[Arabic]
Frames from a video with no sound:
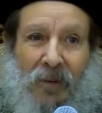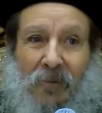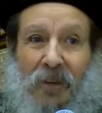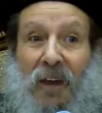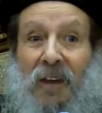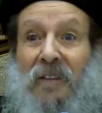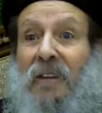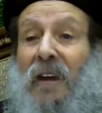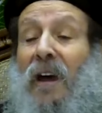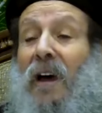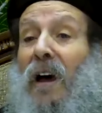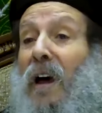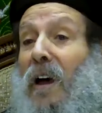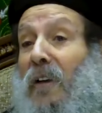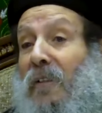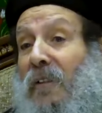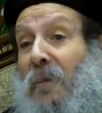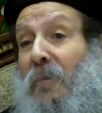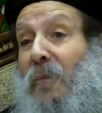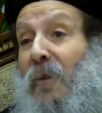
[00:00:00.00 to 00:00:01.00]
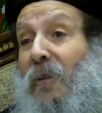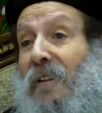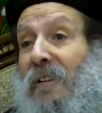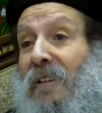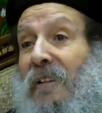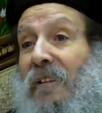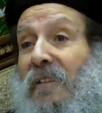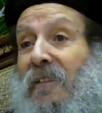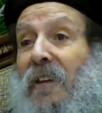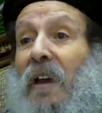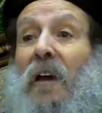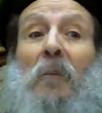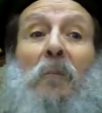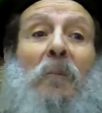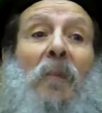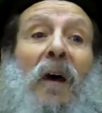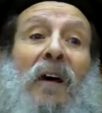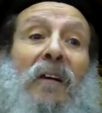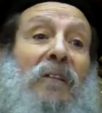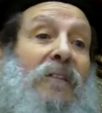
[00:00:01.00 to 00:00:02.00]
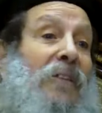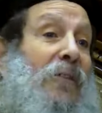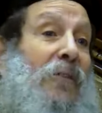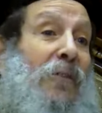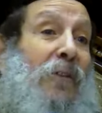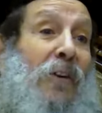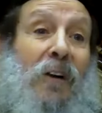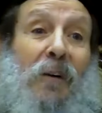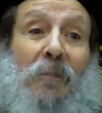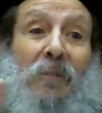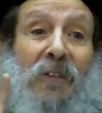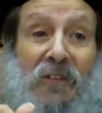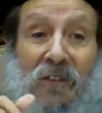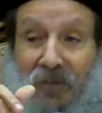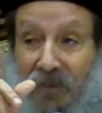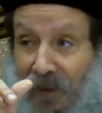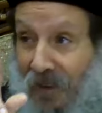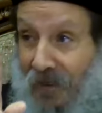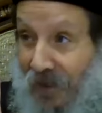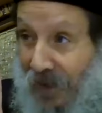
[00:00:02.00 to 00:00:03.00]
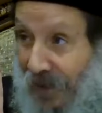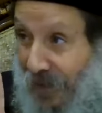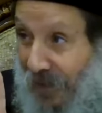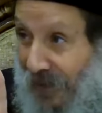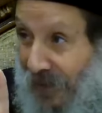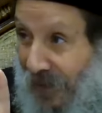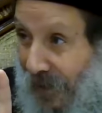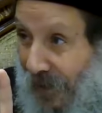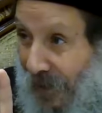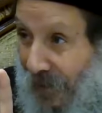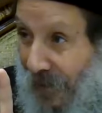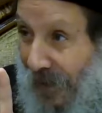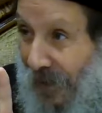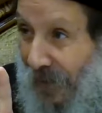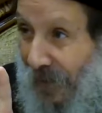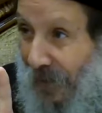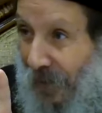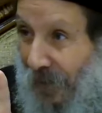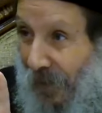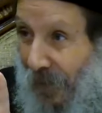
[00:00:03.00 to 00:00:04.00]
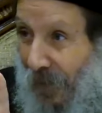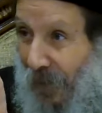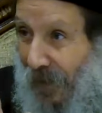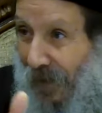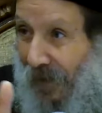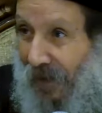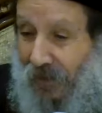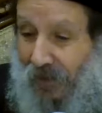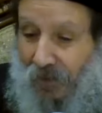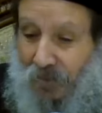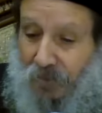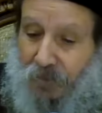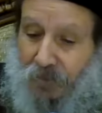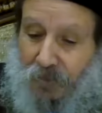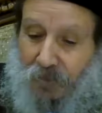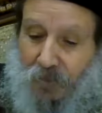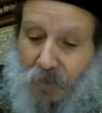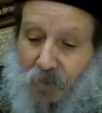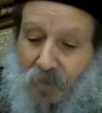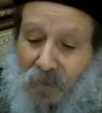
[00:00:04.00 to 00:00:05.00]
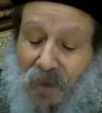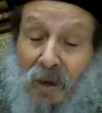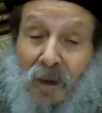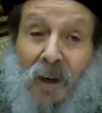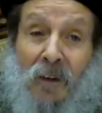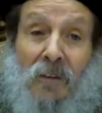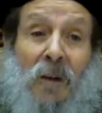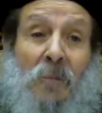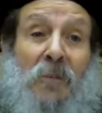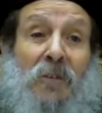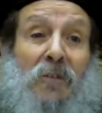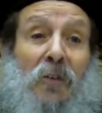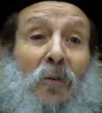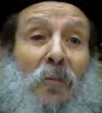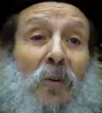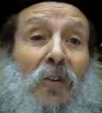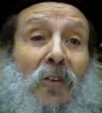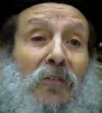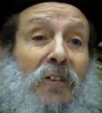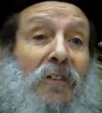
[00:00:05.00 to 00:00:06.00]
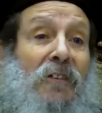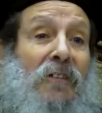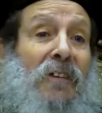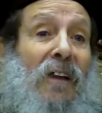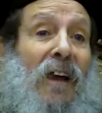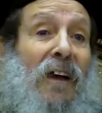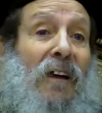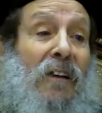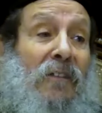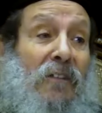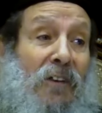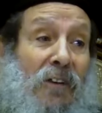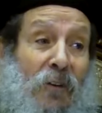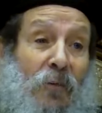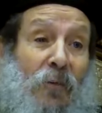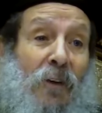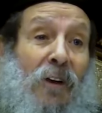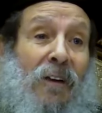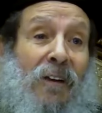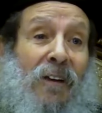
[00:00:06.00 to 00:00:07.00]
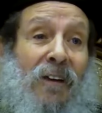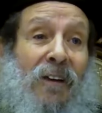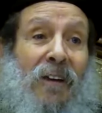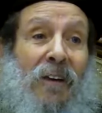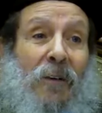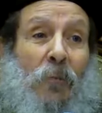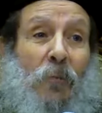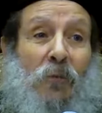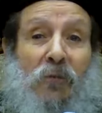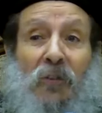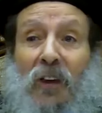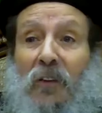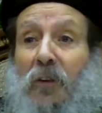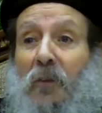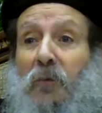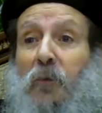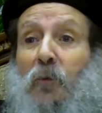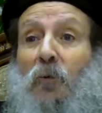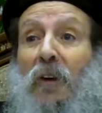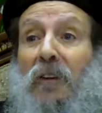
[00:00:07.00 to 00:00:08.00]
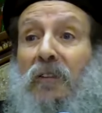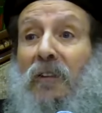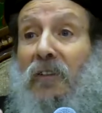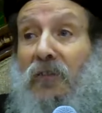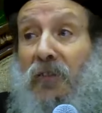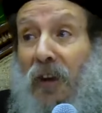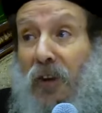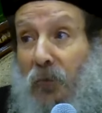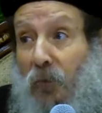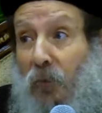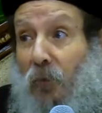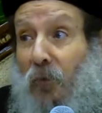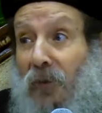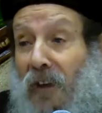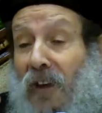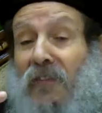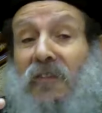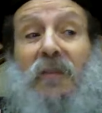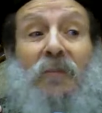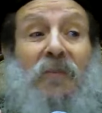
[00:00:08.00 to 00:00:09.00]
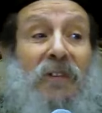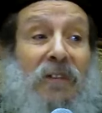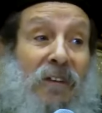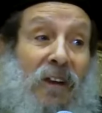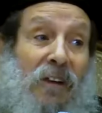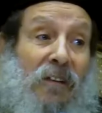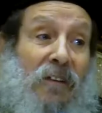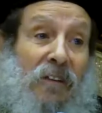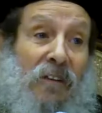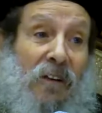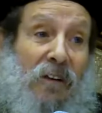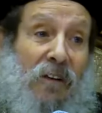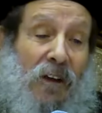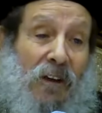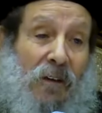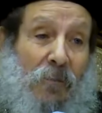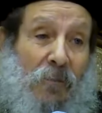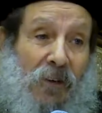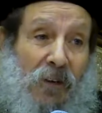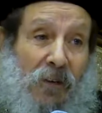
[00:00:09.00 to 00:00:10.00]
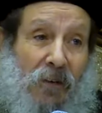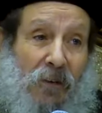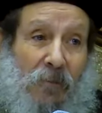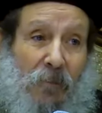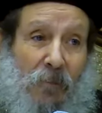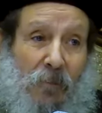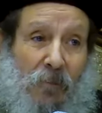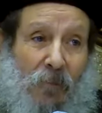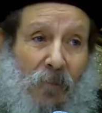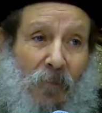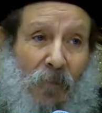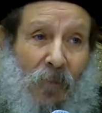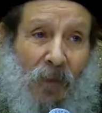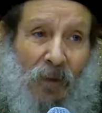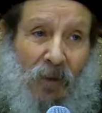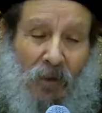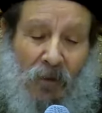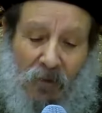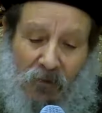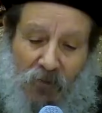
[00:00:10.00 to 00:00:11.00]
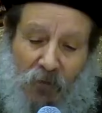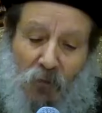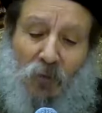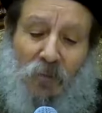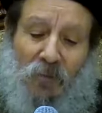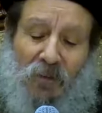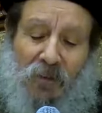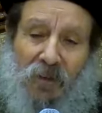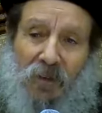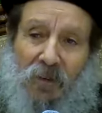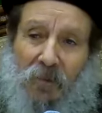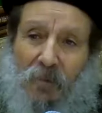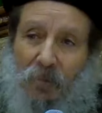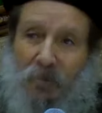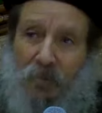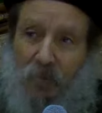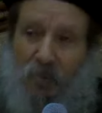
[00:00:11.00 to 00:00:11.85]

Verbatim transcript: فادها اعظم مواليد النساء على الاطلاق باستثناء السيد المسيح المجد بالجسد الله بيطول بره عشان يدينا حاجات حلوه وشايفها في الوقت اللي شايفه مناسب لينا جدا يا احباء سيكم الدين